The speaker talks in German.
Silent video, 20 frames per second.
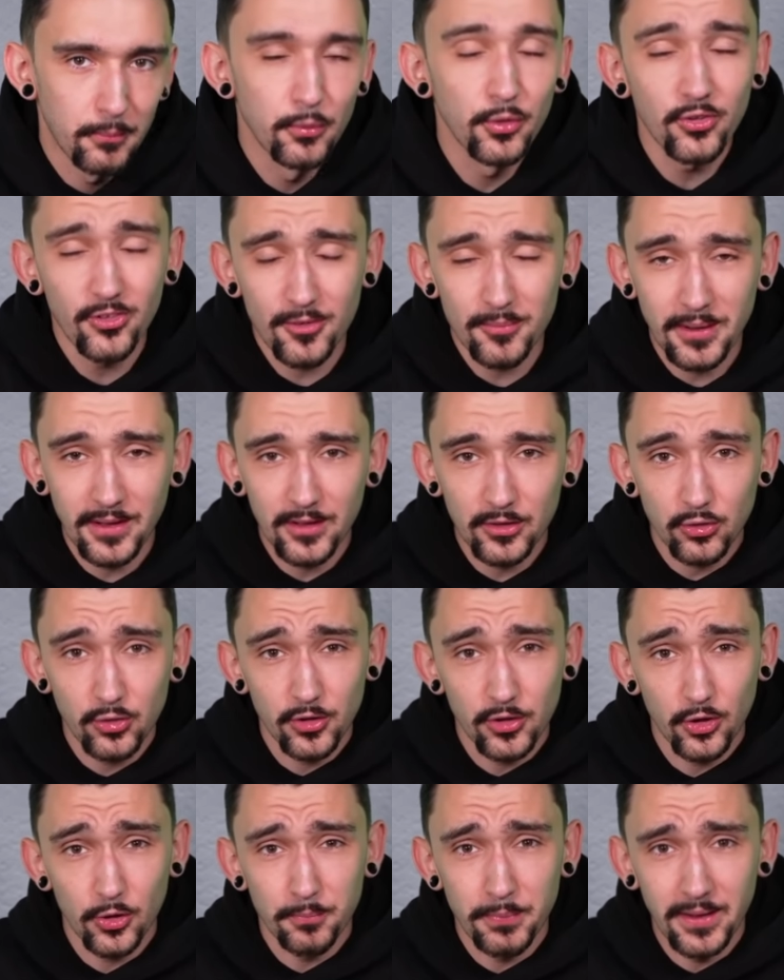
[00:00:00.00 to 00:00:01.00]
Müsste man
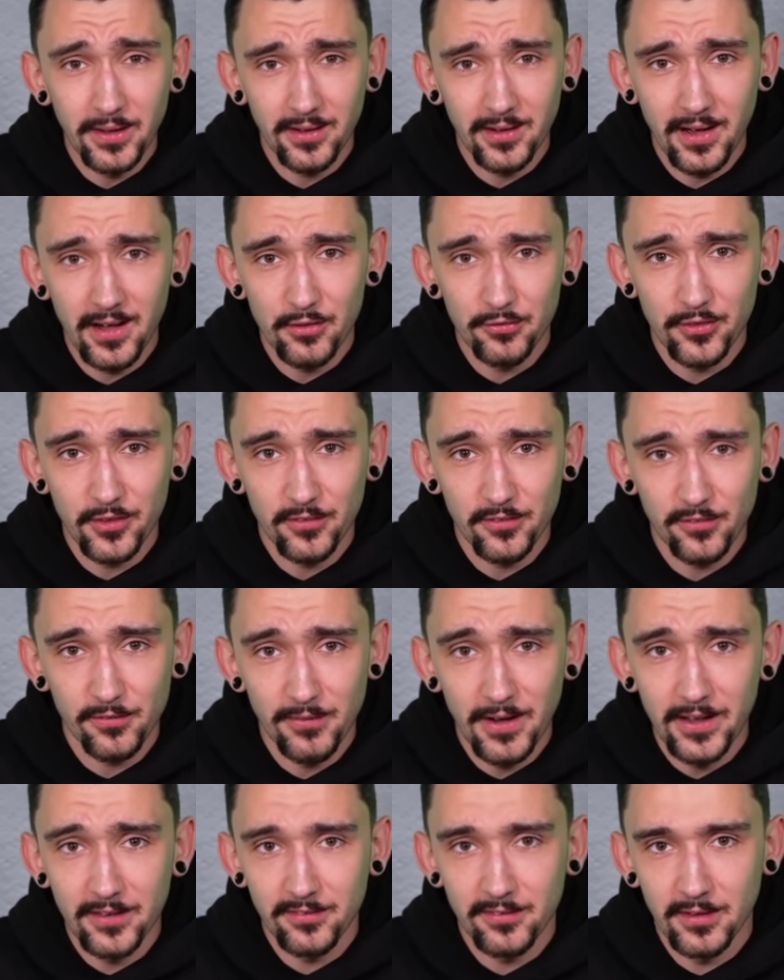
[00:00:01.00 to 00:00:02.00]
natürlich auch bei der KFS
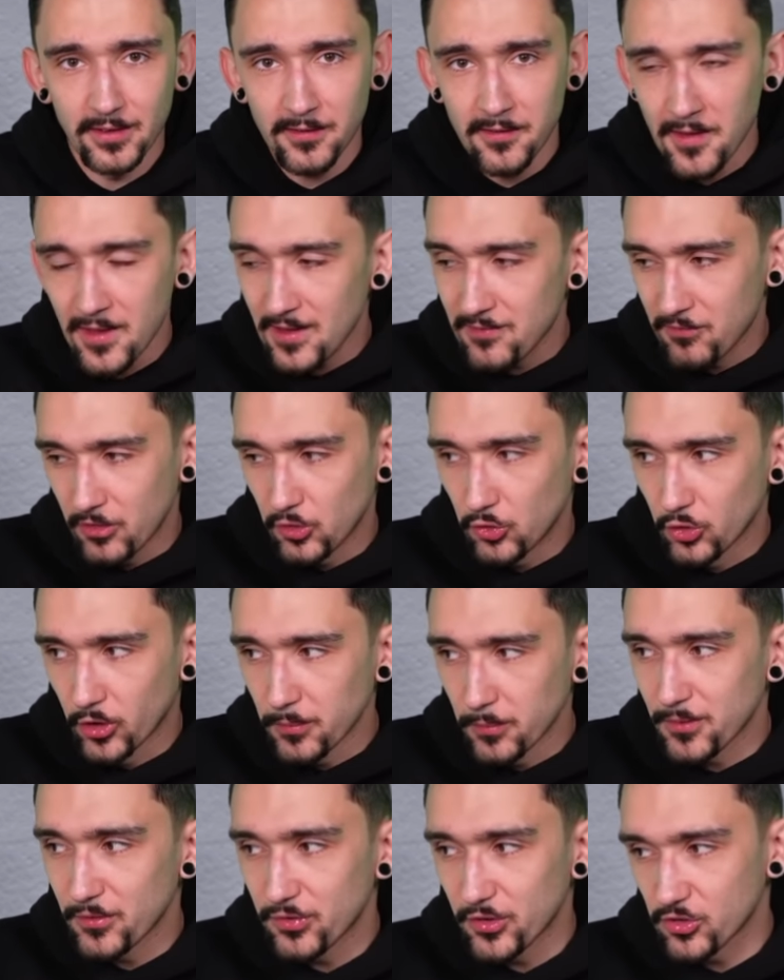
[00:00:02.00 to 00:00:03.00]
2 sehen, wenn
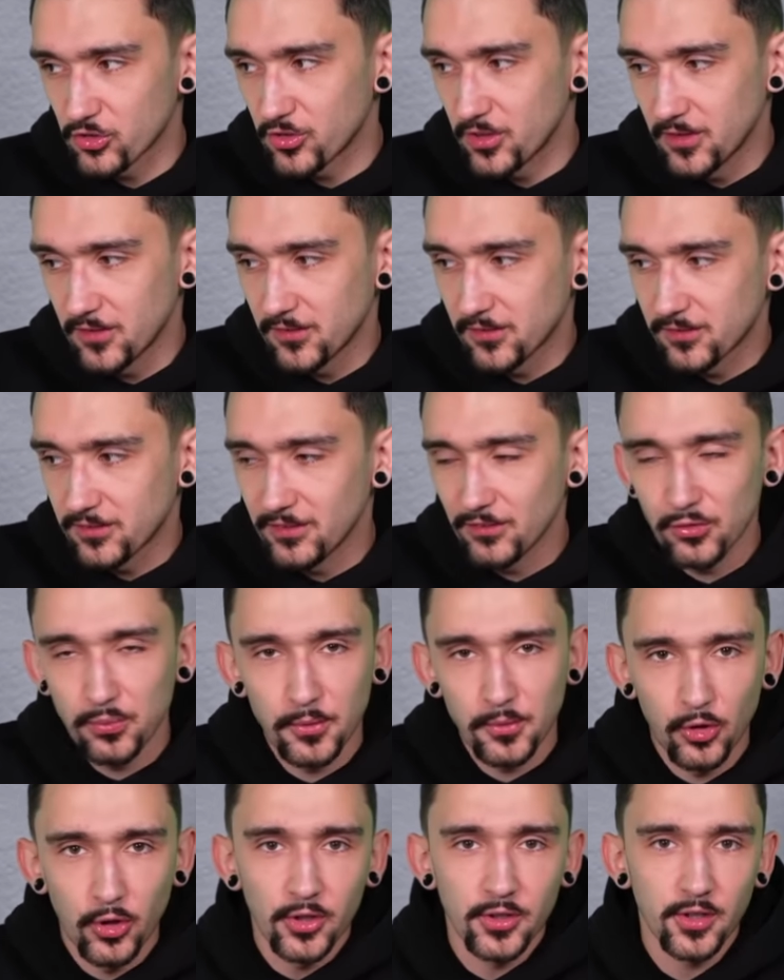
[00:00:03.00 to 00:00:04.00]
dort mal verschiedene Sleeves
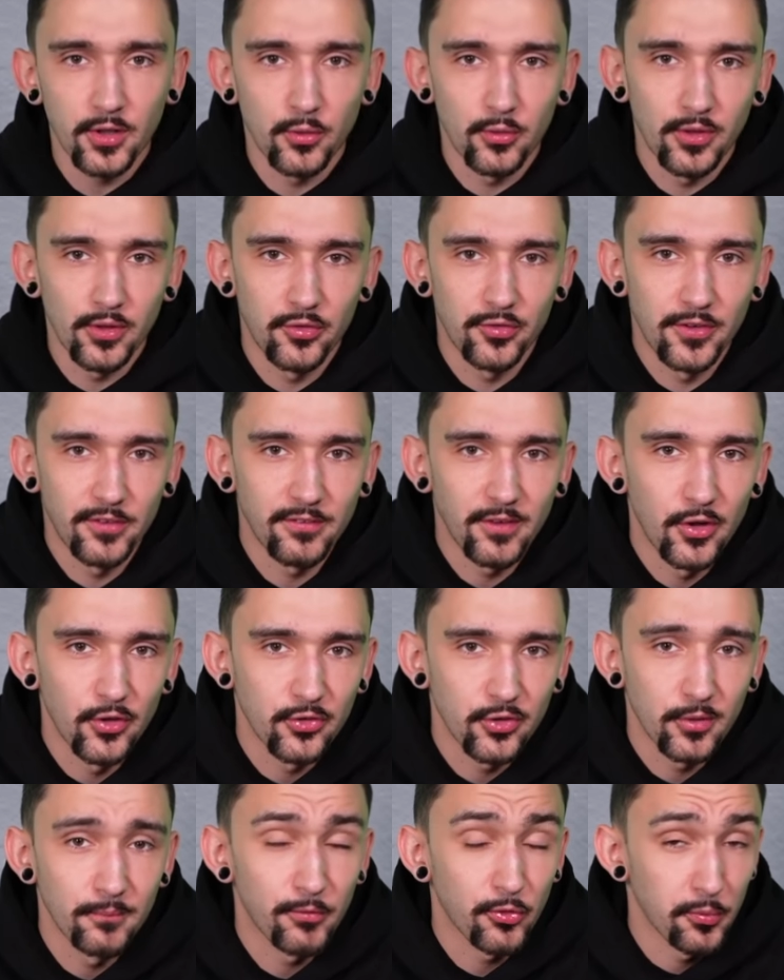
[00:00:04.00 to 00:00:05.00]
mit Löchern oder sowas
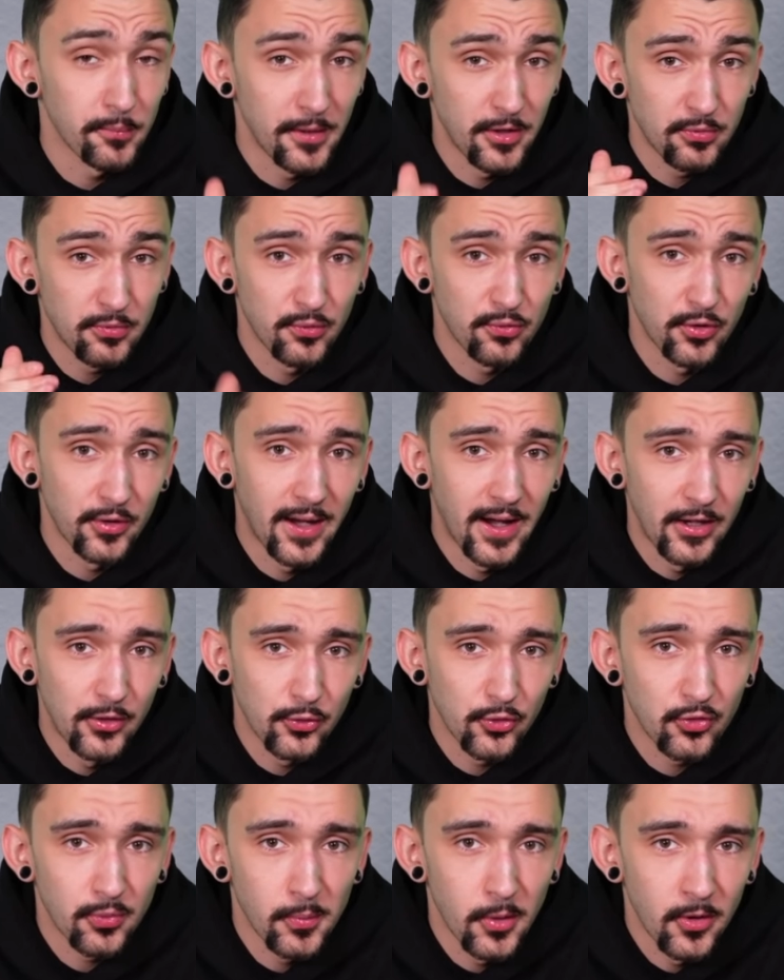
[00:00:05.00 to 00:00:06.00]
rauskommt, zum Beispiel von
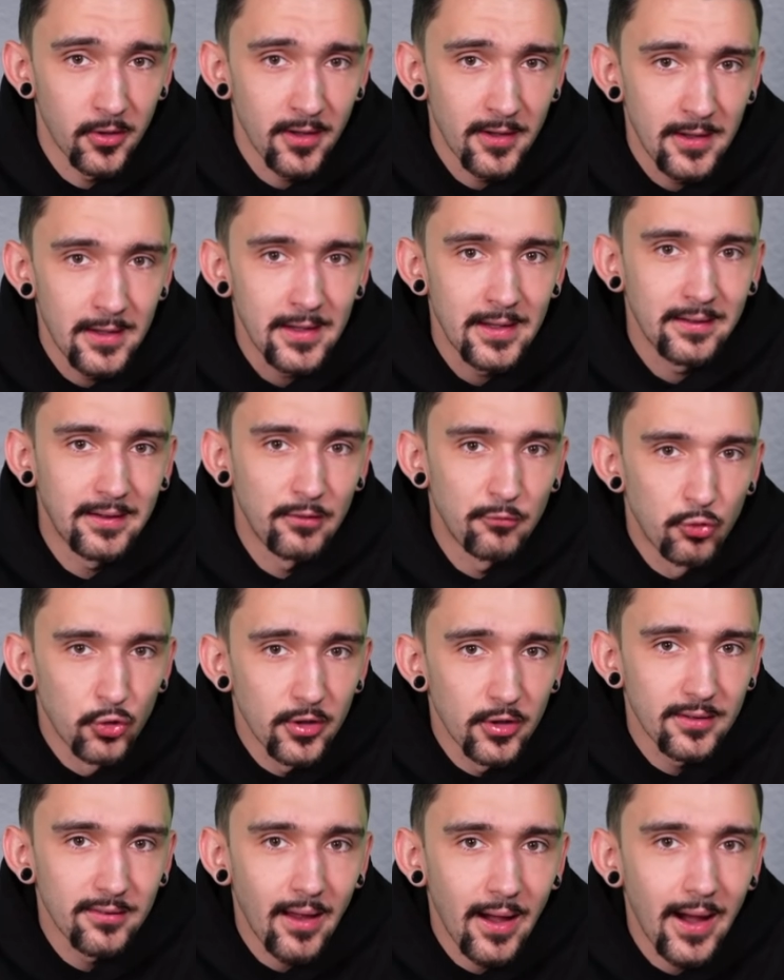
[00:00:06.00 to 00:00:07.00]
Hydro Smoke, dann
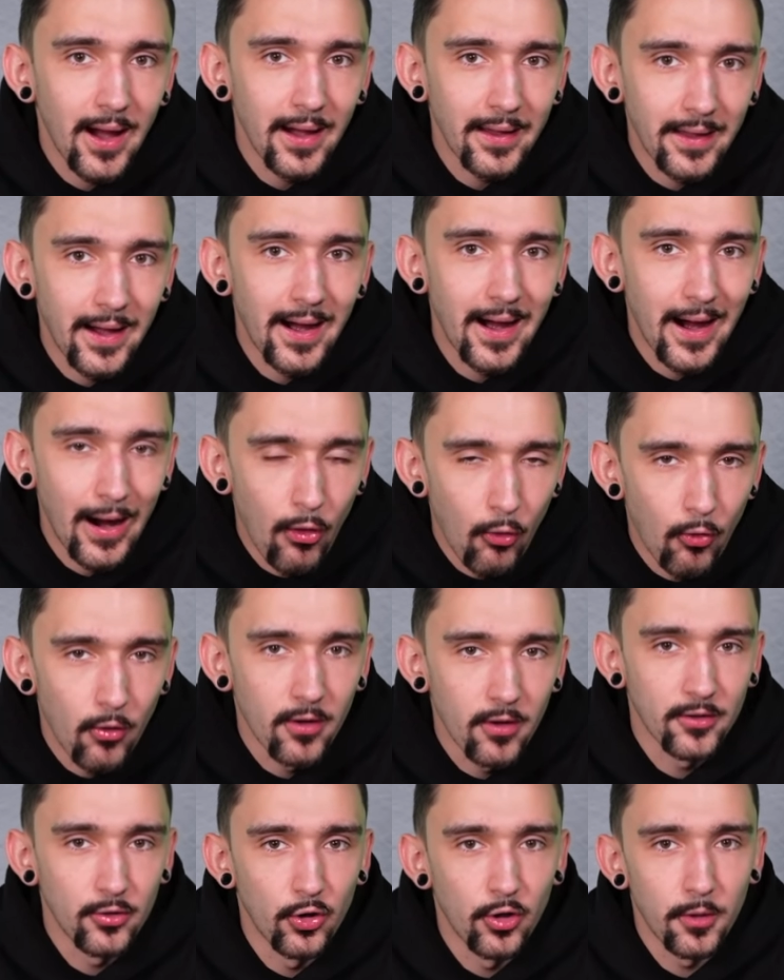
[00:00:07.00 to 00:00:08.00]
würde da ja
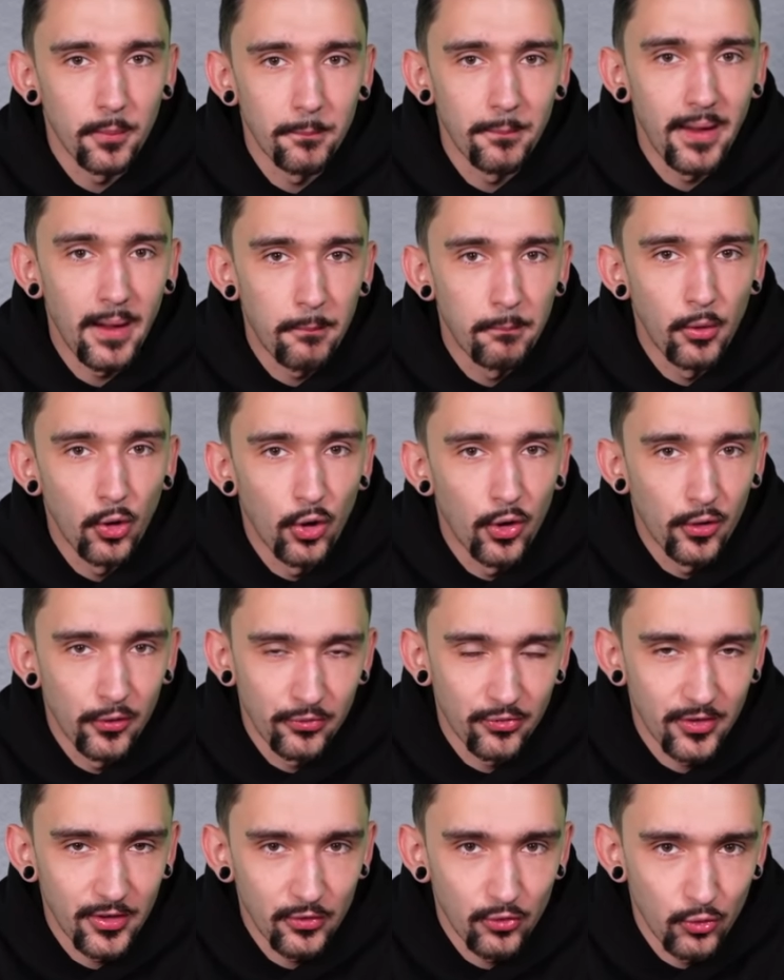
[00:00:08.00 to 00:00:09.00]
auch noch mehr
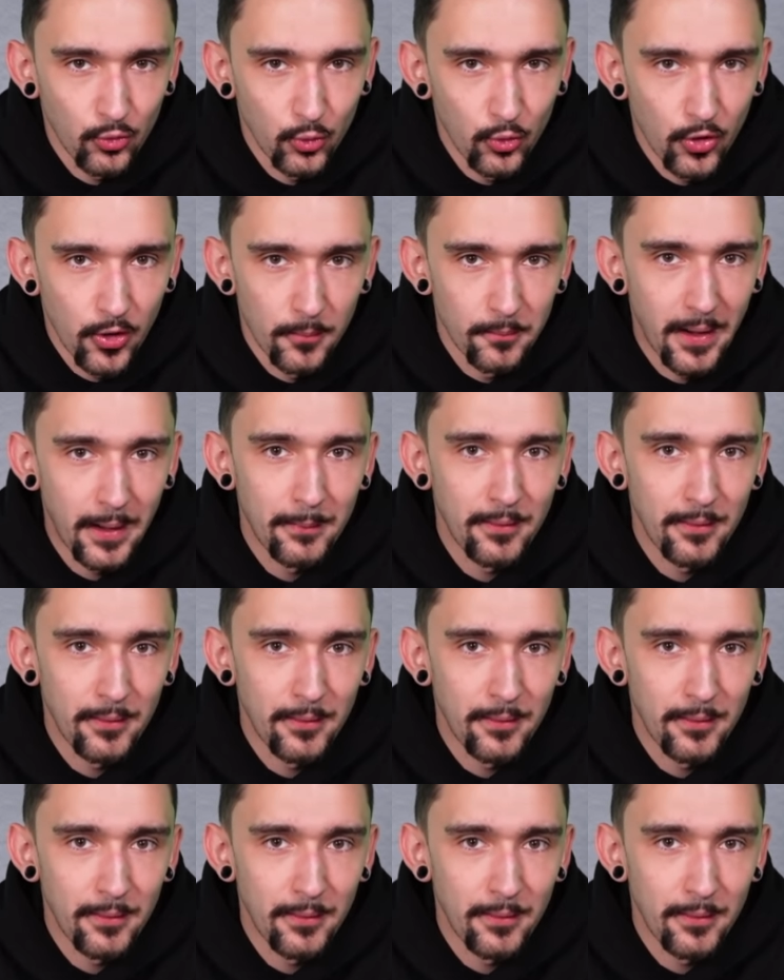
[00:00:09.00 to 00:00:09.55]
Blow-Offs dazukommen.